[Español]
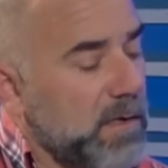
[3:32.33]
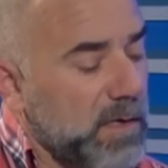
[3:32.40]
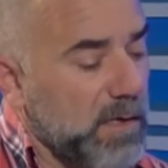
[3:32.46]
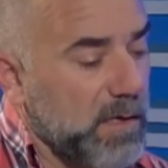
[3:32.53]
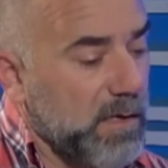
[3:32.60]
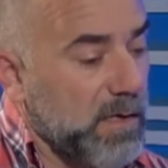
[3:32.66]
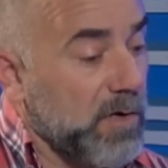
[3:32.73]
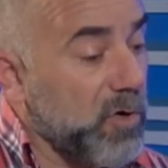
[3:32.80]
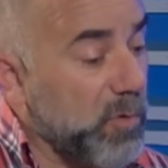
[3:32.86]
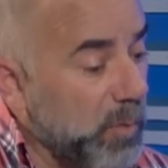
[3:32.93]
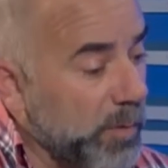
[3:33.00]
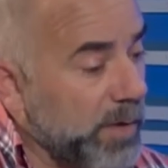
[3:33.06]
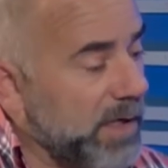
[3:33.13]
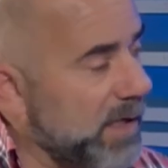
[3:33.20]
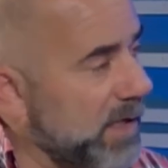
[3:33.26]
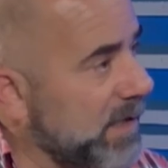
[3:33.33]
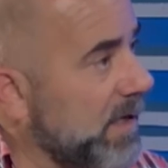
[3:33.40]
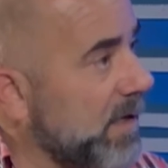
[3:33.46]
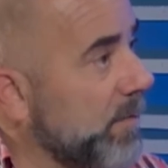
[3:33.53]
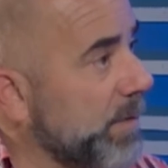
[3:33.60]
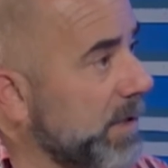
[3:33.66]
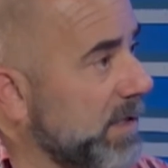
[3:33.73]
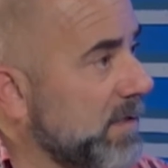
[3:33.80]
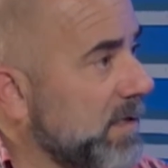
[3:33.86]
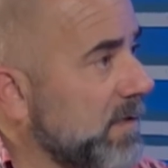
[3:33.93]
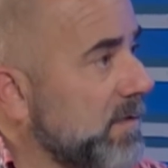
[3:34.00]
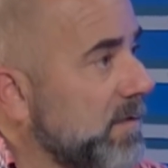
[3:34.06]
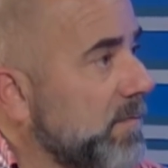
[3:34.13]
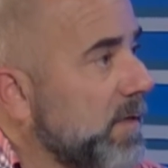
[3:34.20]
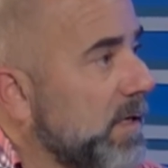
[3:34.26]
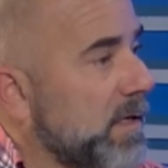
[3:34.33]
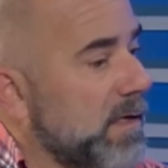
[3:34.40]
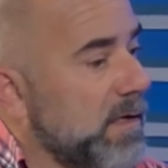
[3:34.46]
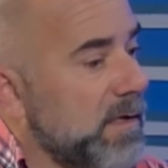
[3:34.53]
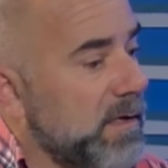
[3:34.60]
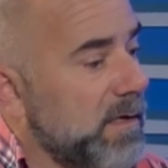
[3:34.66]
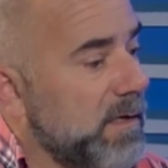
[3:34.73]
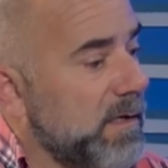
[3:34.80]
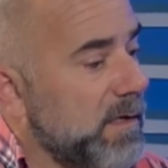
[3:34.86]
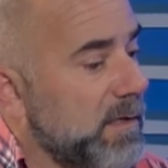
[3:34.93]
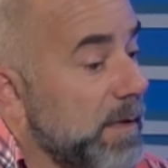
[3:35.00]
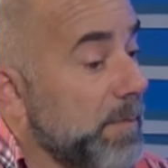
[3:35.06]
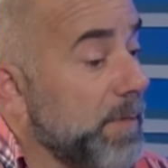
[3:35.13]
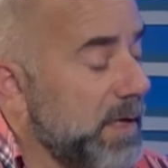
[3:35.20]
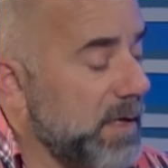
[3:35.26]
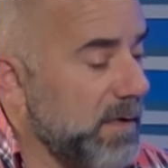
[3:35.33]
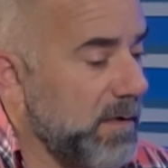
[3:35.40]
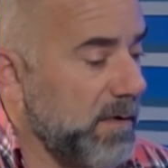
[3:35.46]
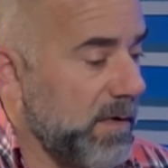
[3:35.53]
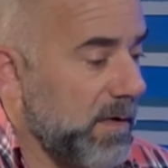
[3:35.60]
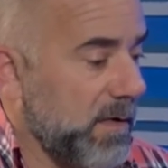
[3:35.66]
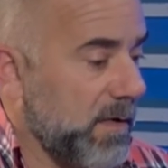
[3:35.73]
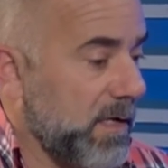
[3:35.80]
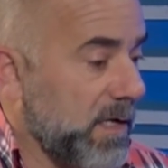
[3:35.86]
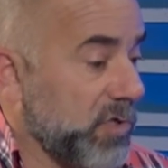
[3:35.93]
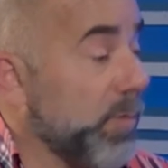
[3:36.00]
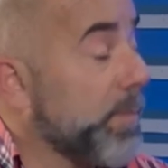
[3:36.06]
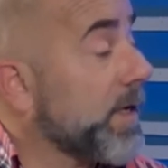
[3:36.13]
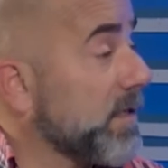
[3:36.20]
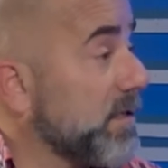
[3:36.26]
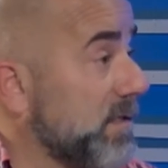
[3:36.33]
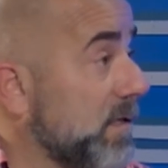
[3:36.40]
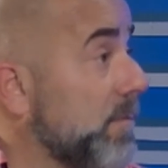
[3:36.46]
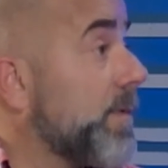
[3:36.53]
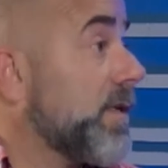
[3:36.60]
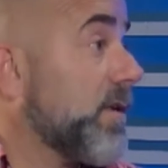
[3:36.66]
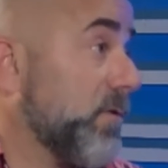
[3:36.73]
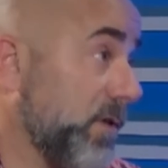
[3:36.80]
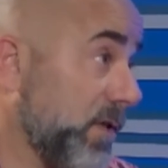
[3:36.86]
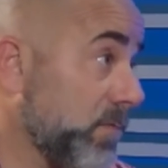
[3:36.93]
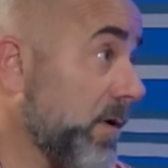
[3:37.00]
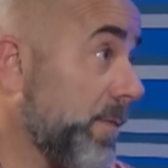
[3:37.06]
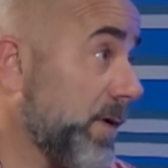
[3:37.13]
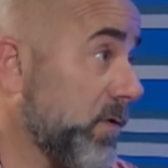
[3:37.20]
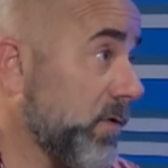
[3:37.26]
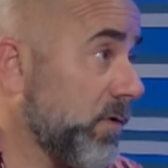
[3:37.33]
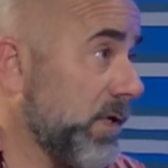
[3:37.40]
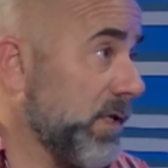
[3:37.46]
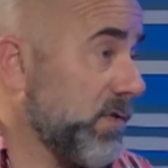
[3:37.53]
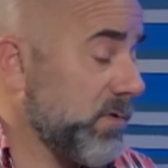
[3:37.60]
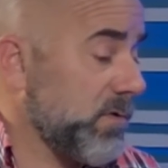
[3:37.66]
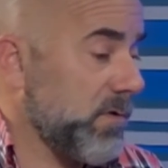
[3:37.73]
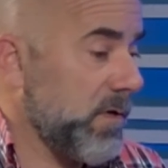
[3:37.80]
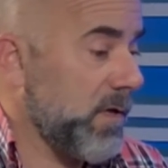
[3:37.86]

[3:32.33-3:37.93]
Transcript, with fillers: eh, de cómo ubicar estas empresas, eh, también que ellos participen, nos den una mano con eso,